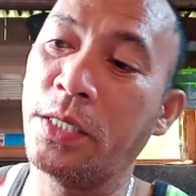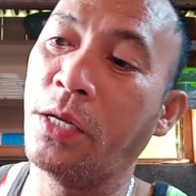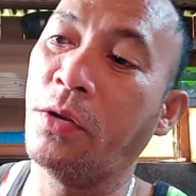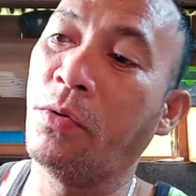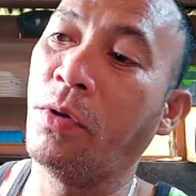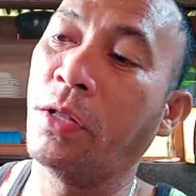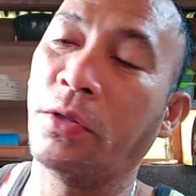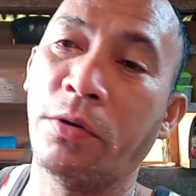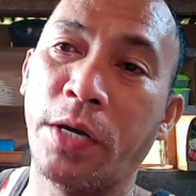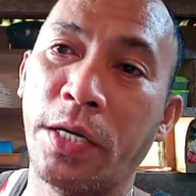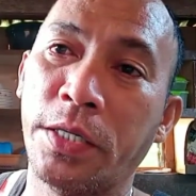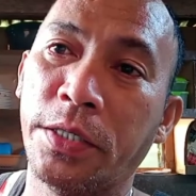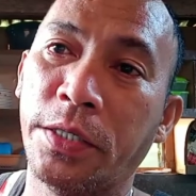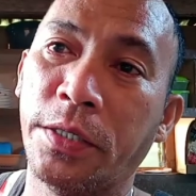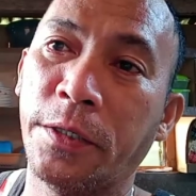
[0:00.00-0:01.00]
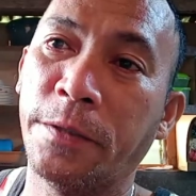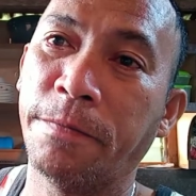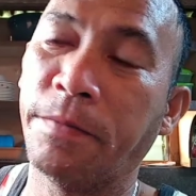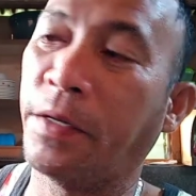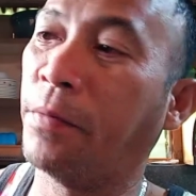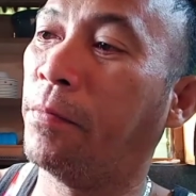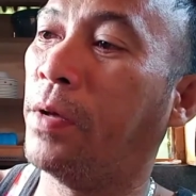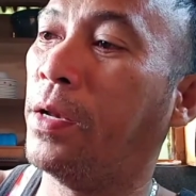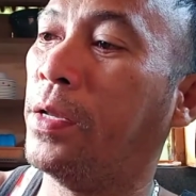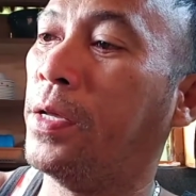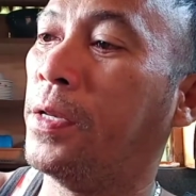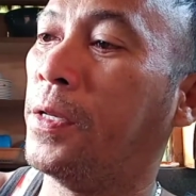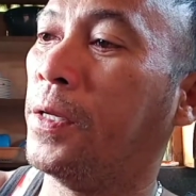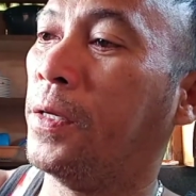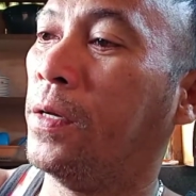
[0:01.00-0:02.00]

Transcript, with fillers: sa Lowell to guys. Herbal din.